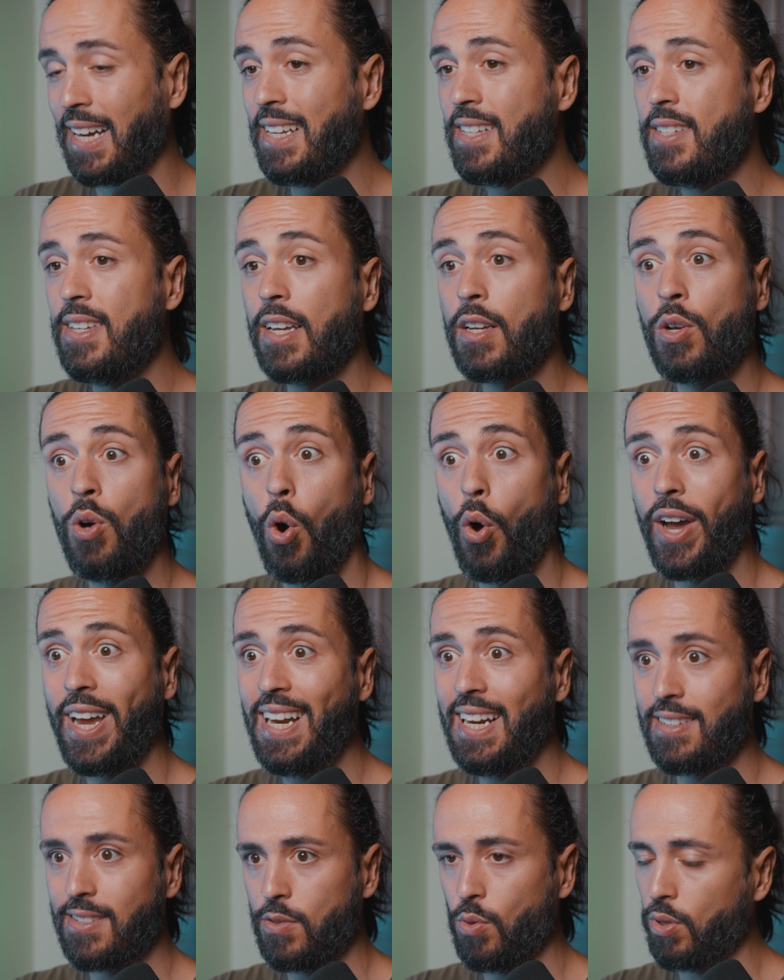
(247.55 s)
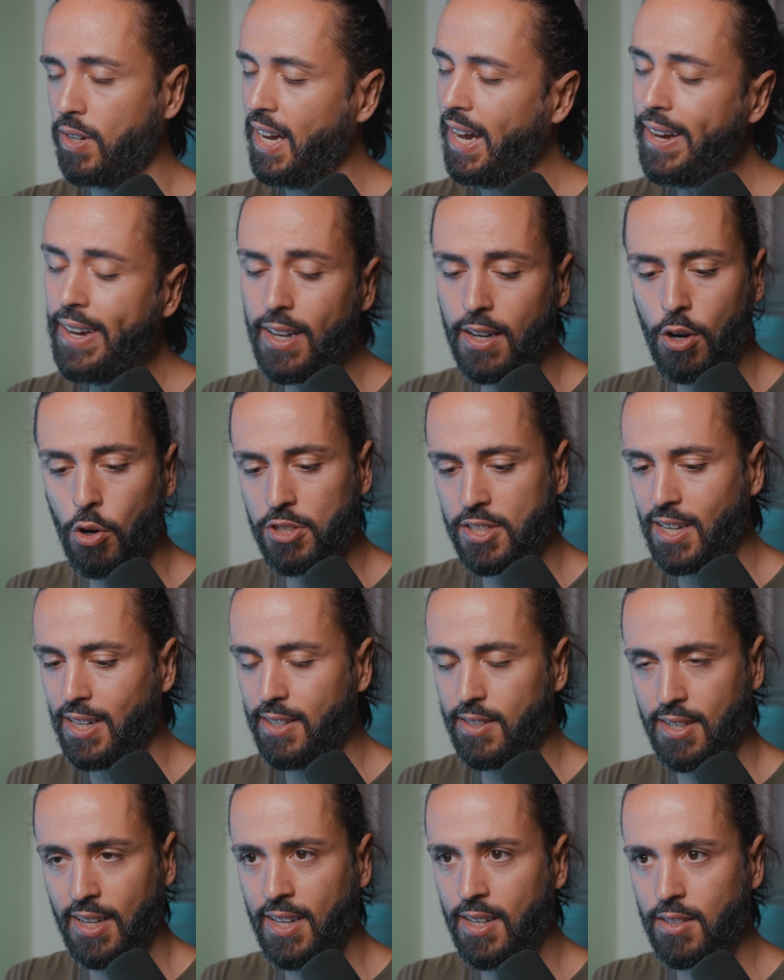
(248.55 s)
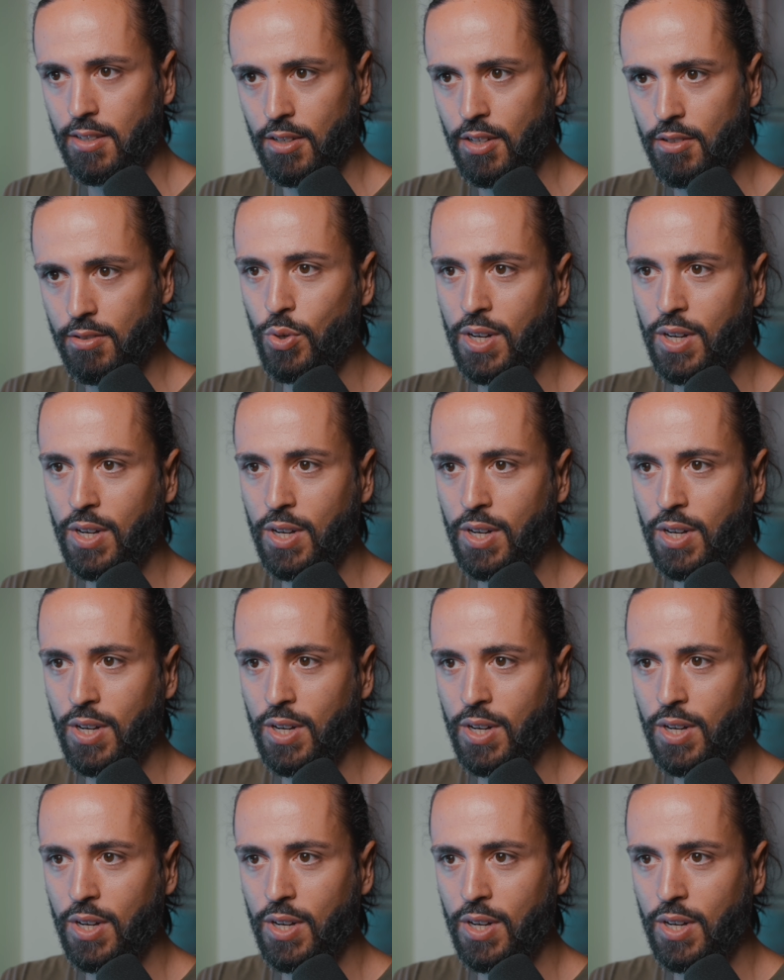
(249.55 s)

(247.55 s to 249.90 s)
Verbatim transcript: Da ist eine Korrelation, keine Kausalität. Ne?